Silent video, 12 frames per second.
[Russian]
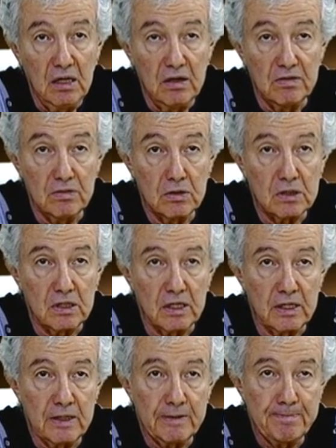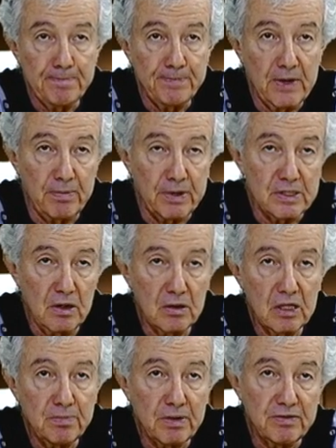Вот, и
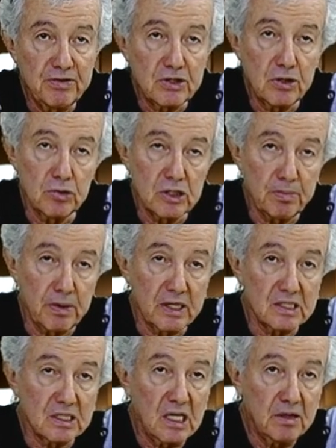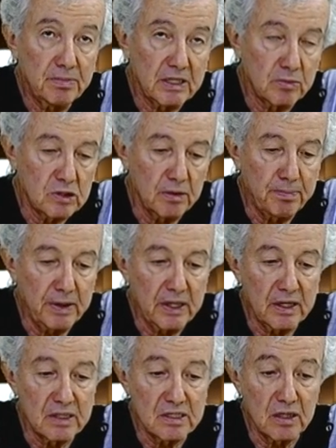определенные подвижки уже произошли, потому что
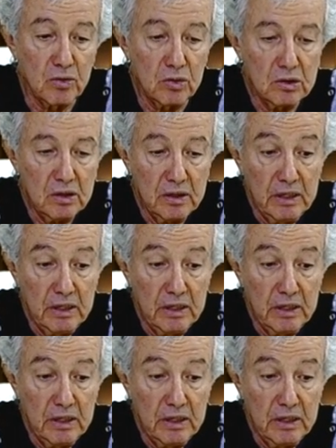принят закон.